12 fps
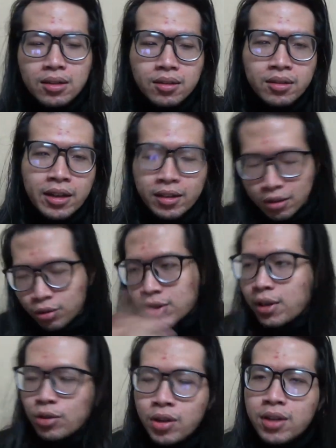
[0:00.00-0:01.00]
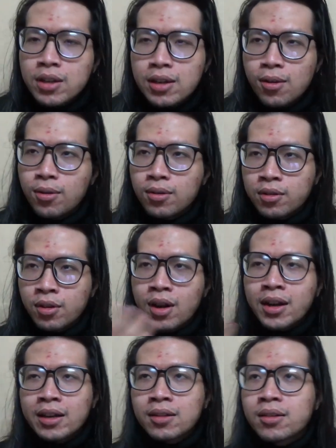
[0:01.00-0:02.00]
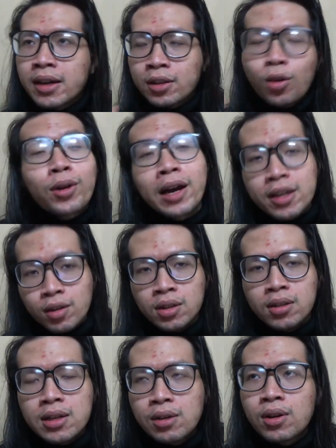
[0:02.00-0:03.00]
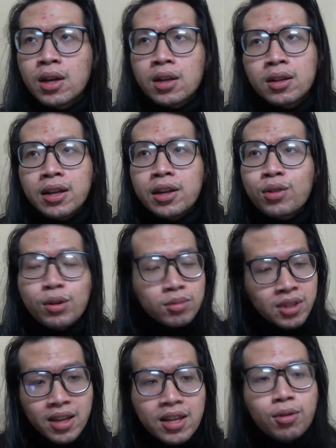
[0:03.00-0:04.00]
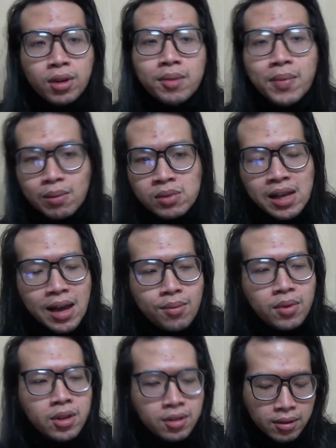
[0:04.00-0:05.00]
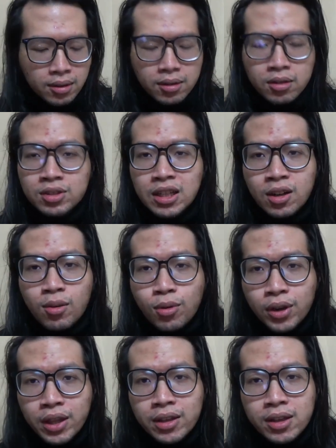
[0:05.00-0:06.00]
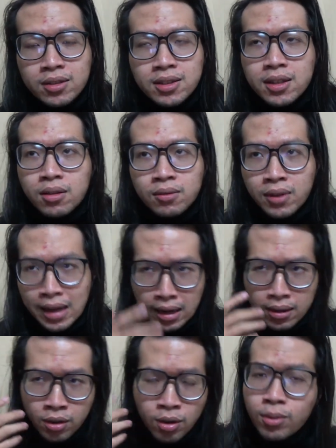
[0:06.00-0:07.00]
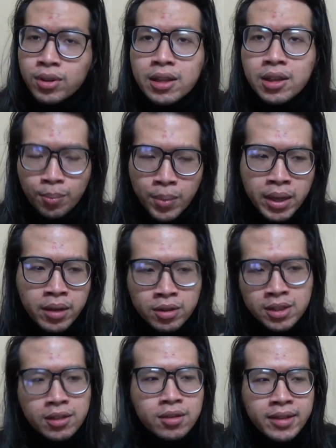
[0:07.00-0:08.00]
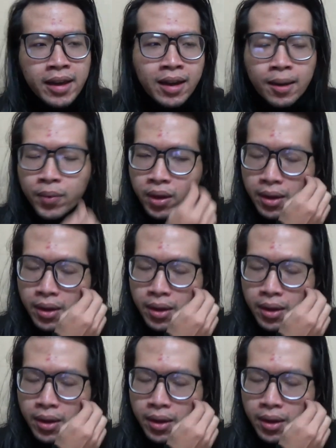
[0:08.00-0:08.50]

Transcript: để thương hiệu xuất hiện nhiều nó là cái cái tôi cá nhân của thương hiệu thì cái điều này cũng dễ hiểu khi mà làm sáp nhưng nó sẽ không có cái tính nhận diện và nó không có tính thẩm mỹ nó chỉ đơn giản là